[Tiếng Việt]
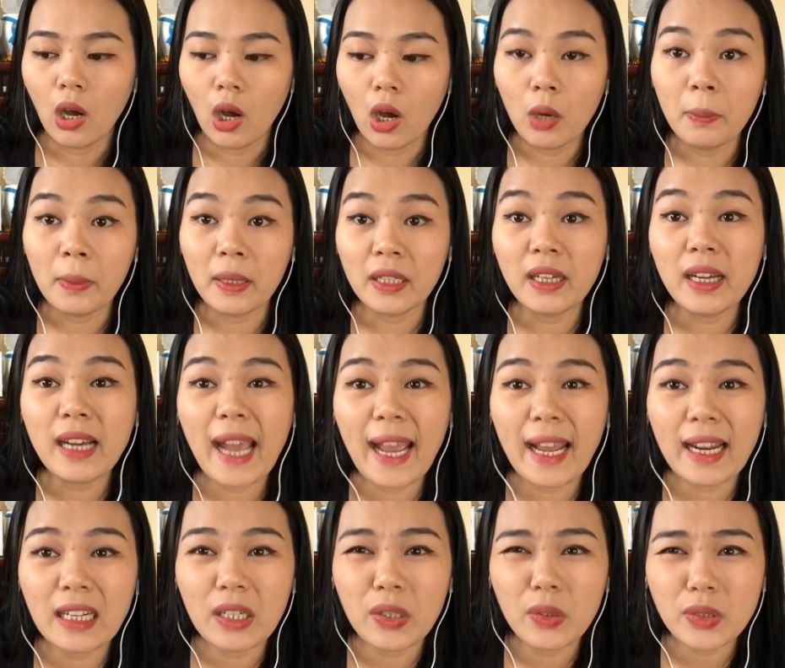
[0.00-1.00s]
ôi mình cứ
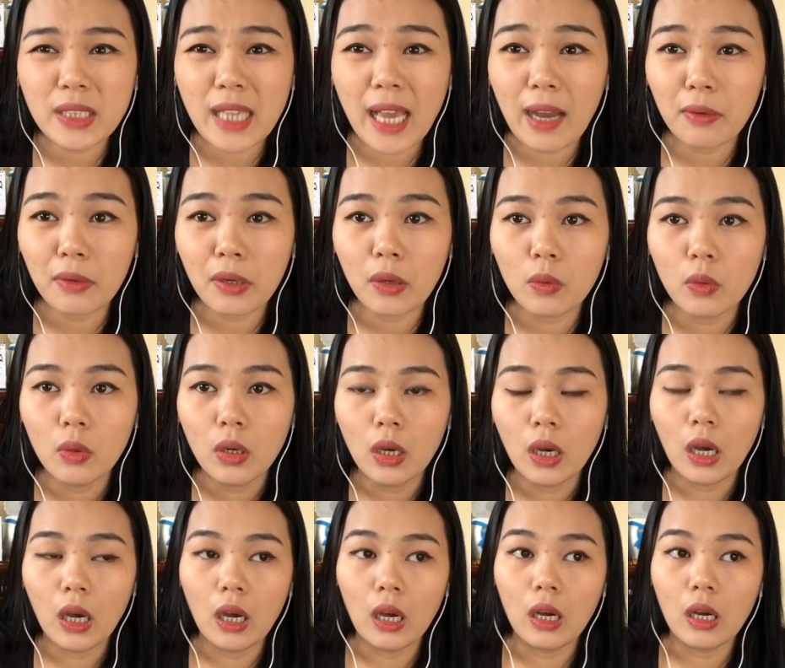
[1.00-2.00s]
ăn đi có sao đâu,
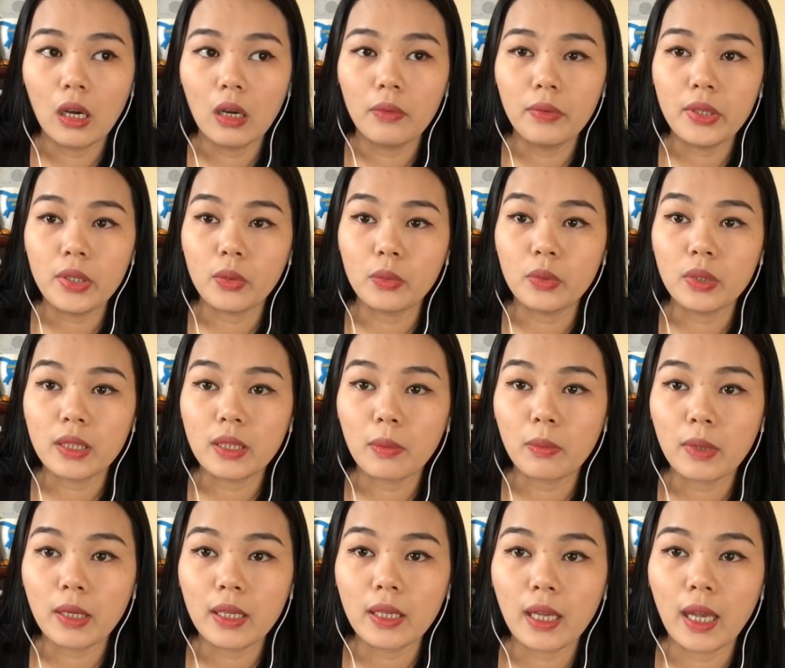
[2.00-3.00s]
à, ví dụ như trong
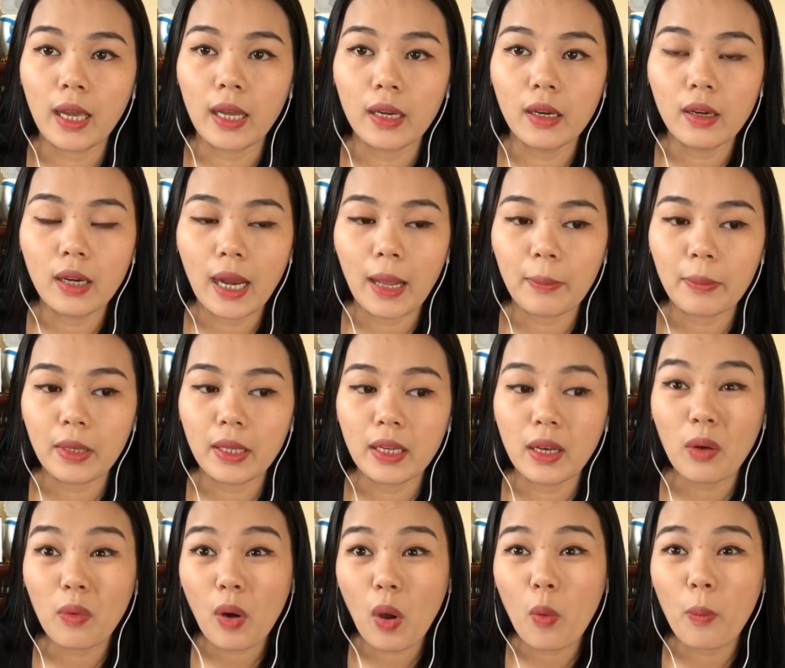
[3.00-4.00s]
cái nghề đó làm gì,
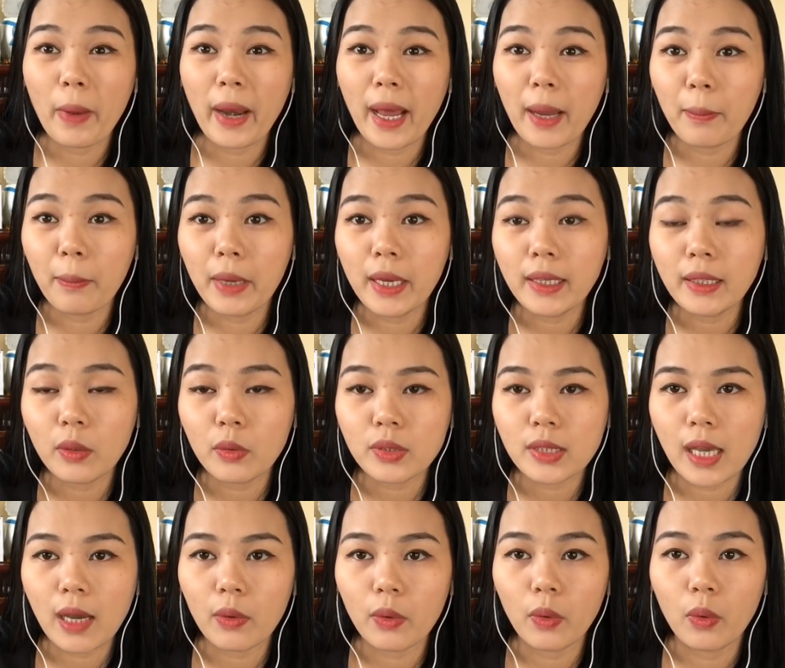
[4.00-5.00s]
lâu lâu mình ăn miếng đâu có
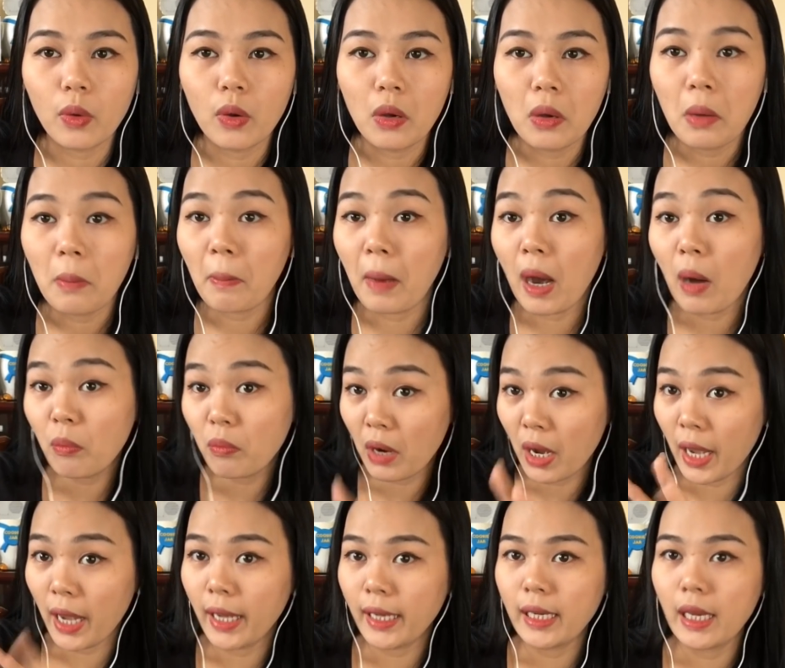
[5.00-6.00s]
sao đâu. Mà không
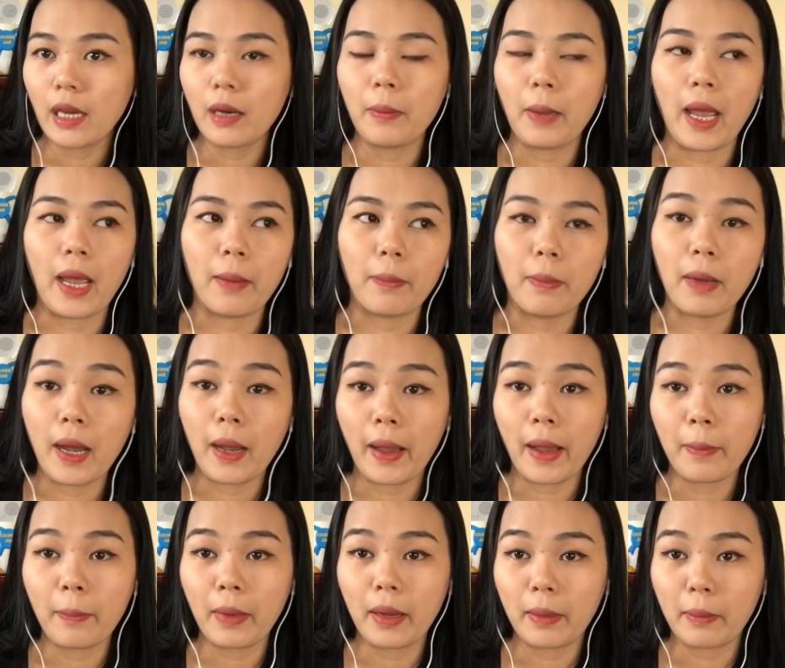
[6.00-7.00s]
hề nha các bạn, các
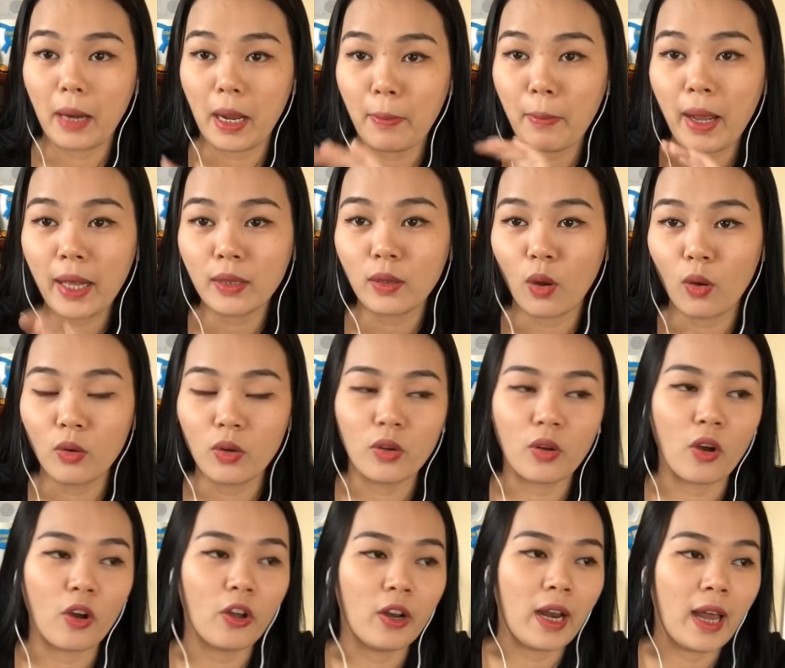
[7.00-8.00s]
bạn mà đã bái tổ đó
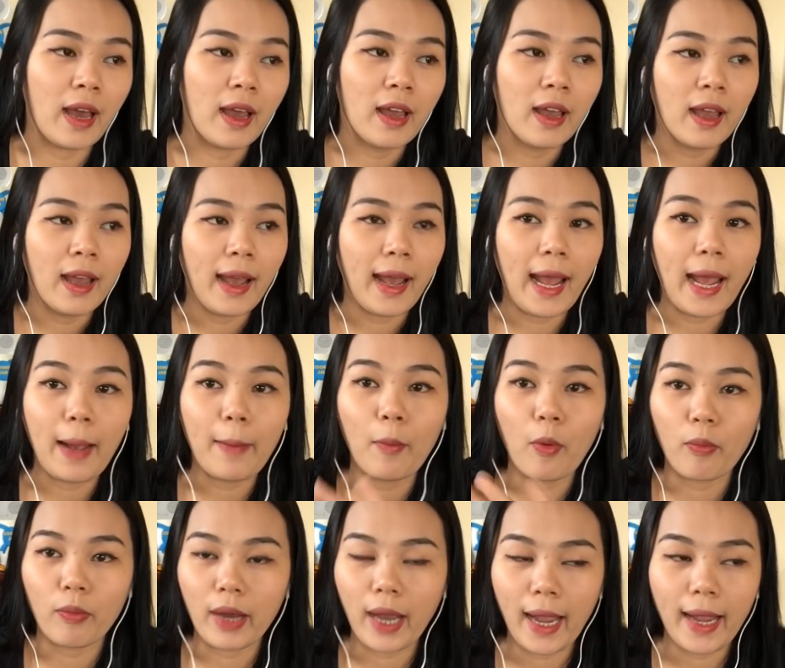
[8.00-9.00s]
rồi là ăn
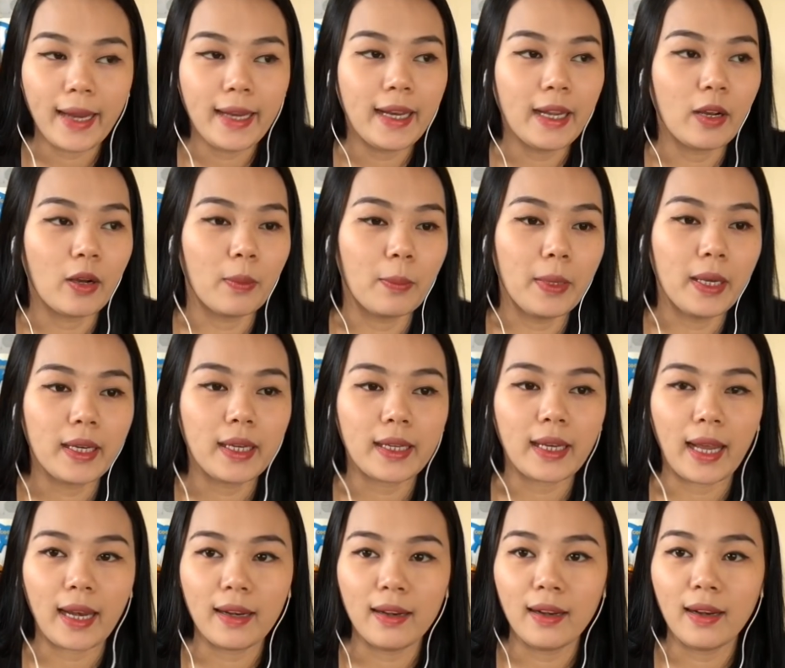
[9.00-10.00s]
một cái đi rồi biết cái
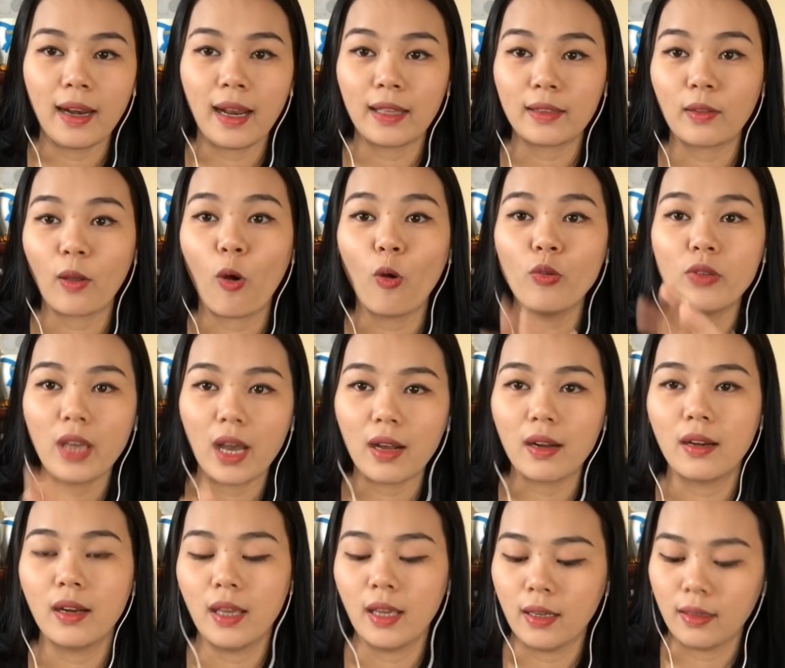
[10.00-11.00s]
cảnh là tổ
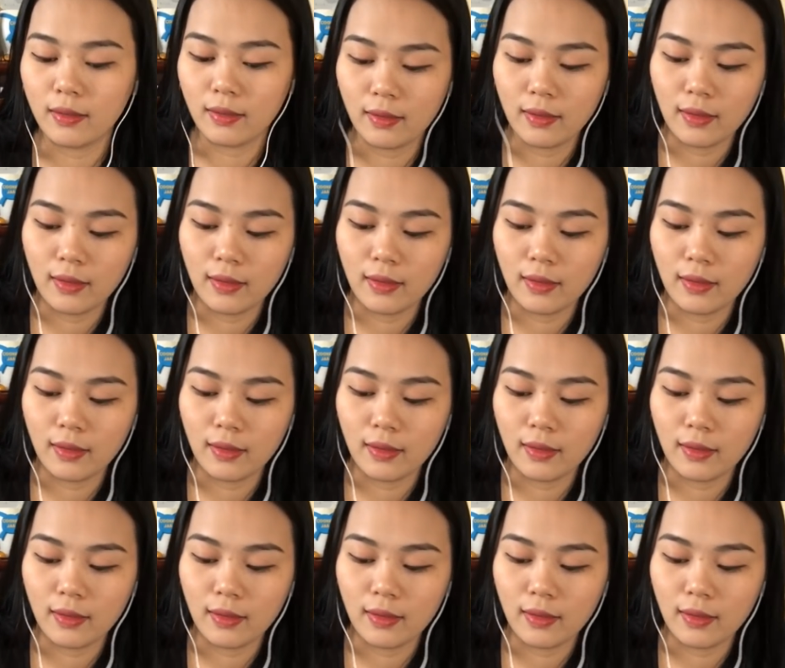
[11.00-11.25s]
giật liền.